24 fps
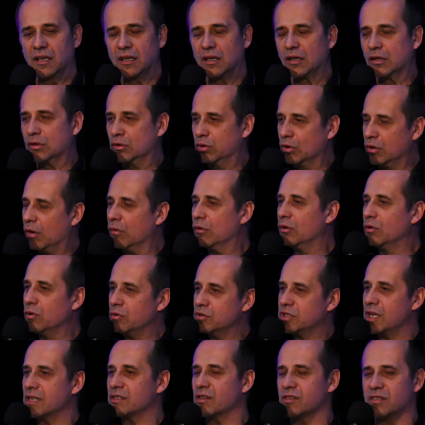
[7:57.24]
którą
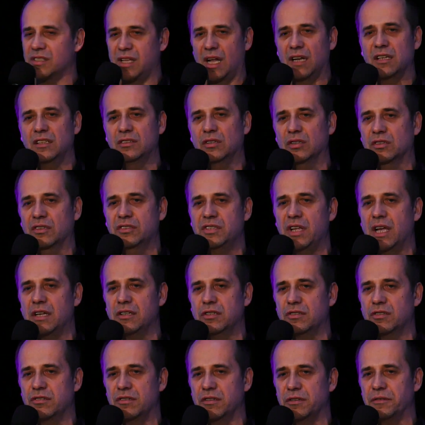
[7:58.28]
ludzie zostali
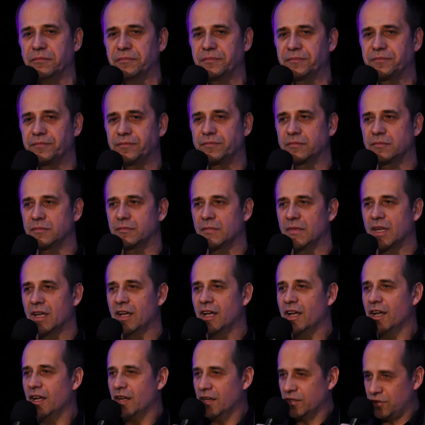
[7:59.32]
dotknięci.
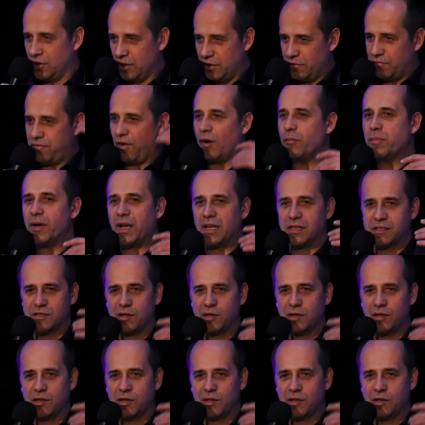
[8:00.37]
Czyli wyobraź